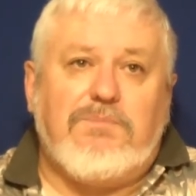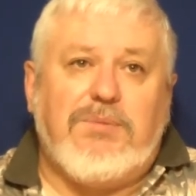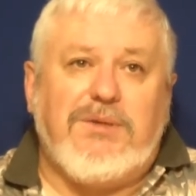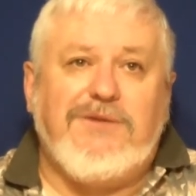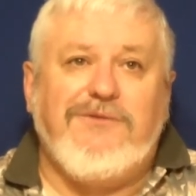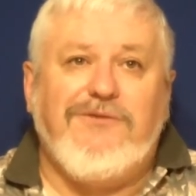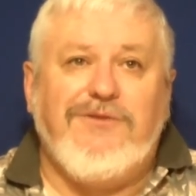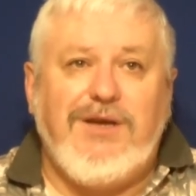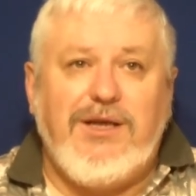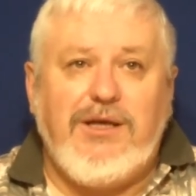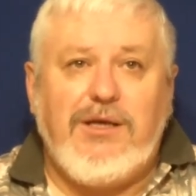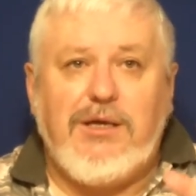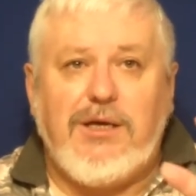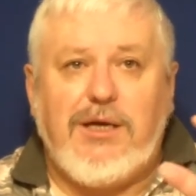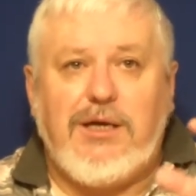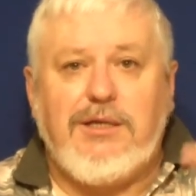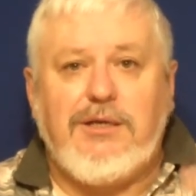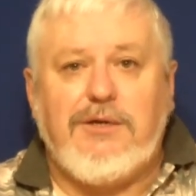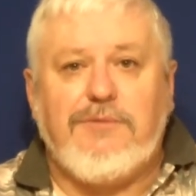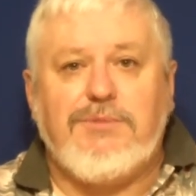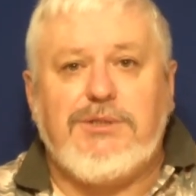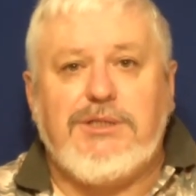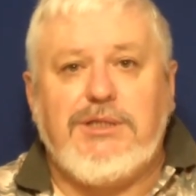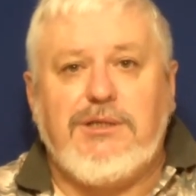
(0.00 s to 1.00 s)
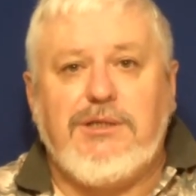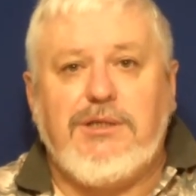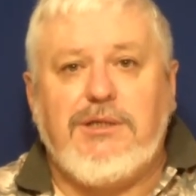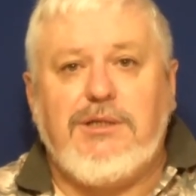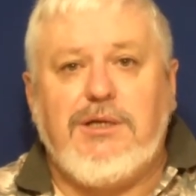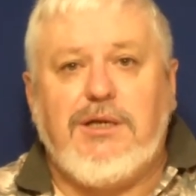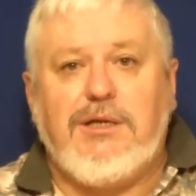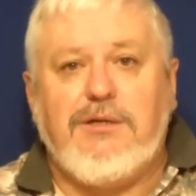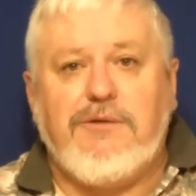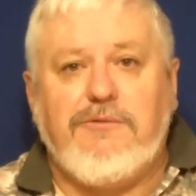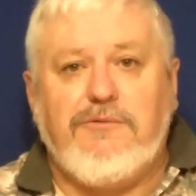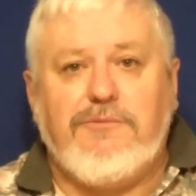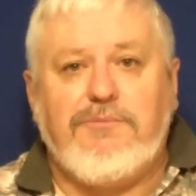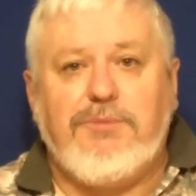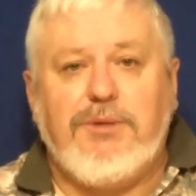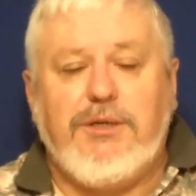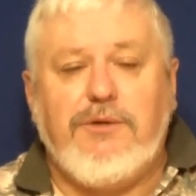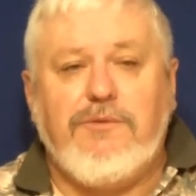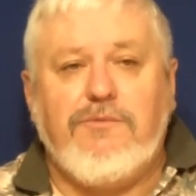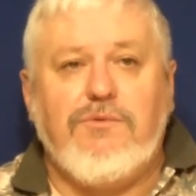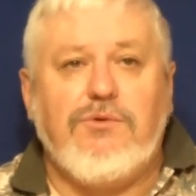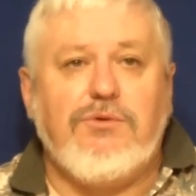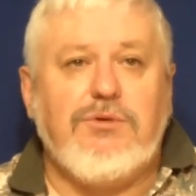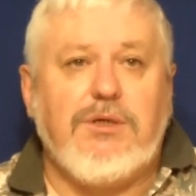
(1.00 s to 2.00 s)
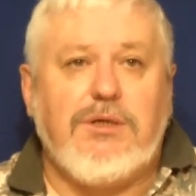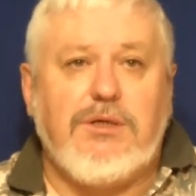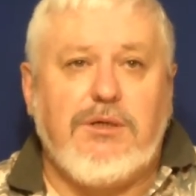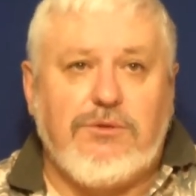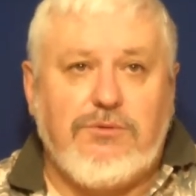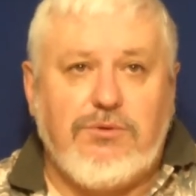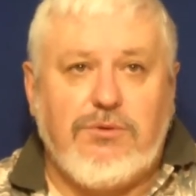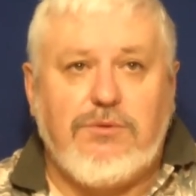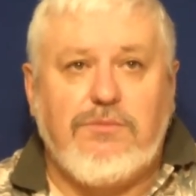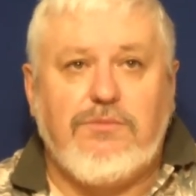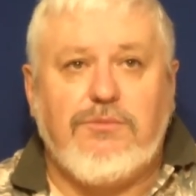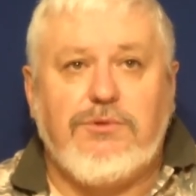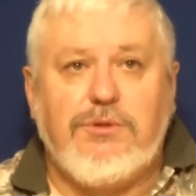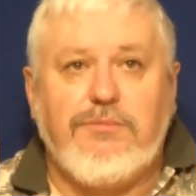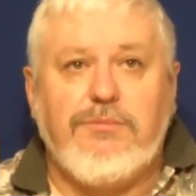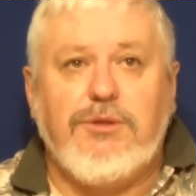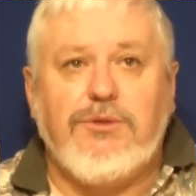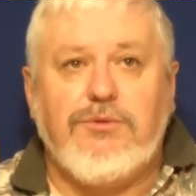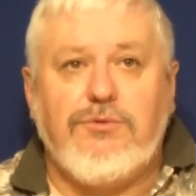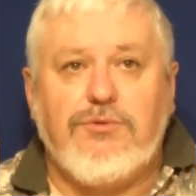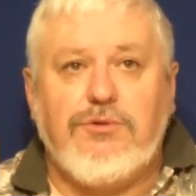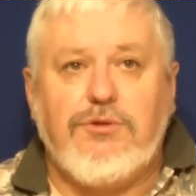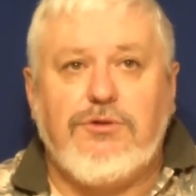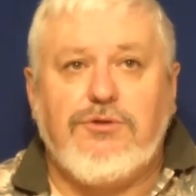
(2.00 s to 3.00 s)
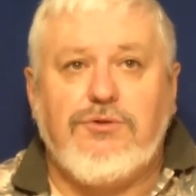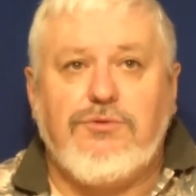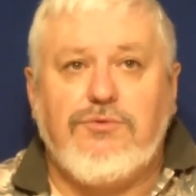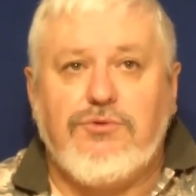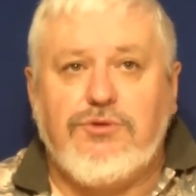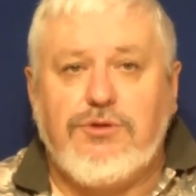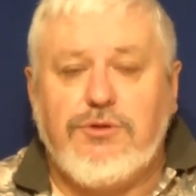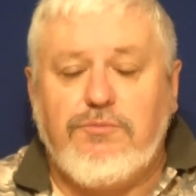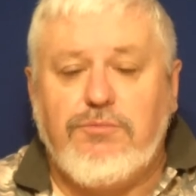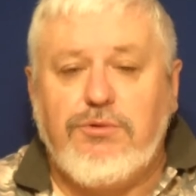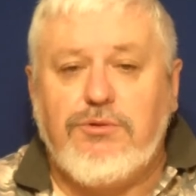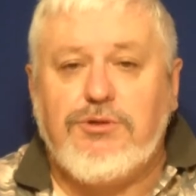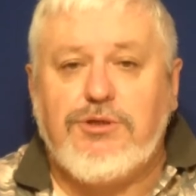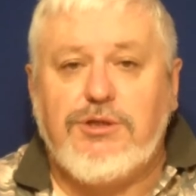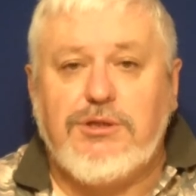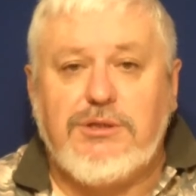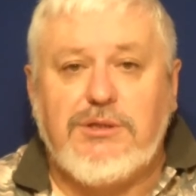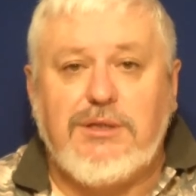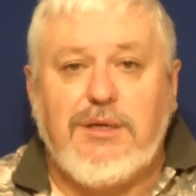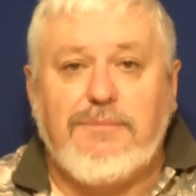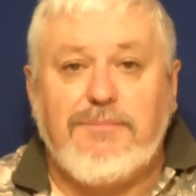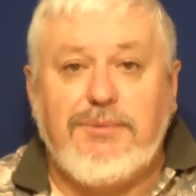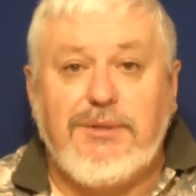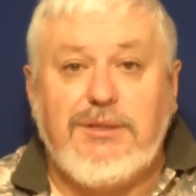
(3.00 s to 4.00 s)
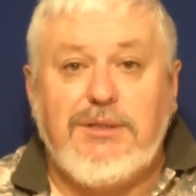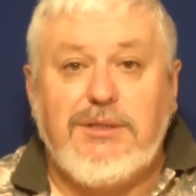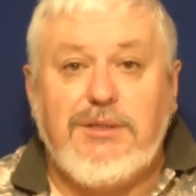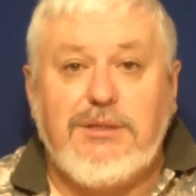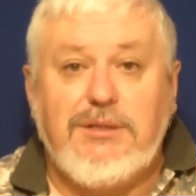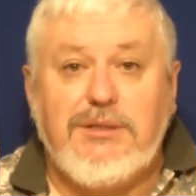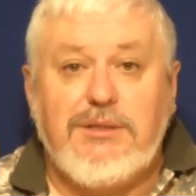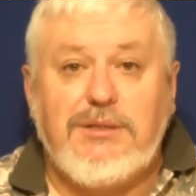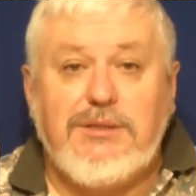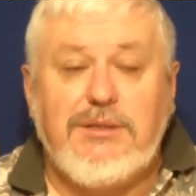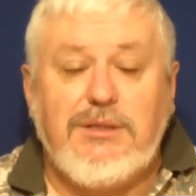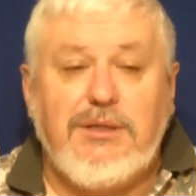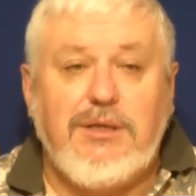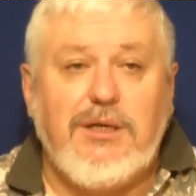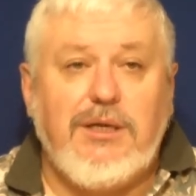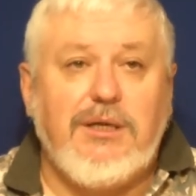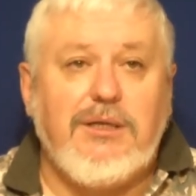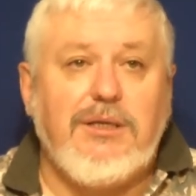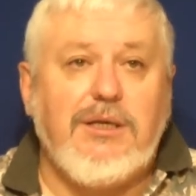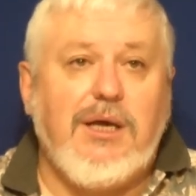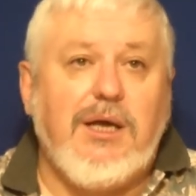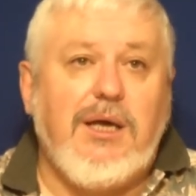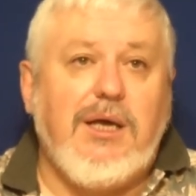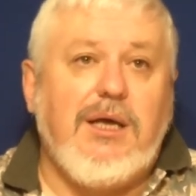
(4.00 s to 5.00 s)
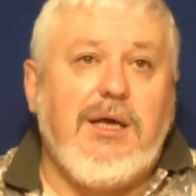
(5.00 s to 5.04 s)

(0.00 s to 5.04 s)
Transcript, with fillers: под влиянием синодального перевода, которому на минуточку уже больше 150 лет,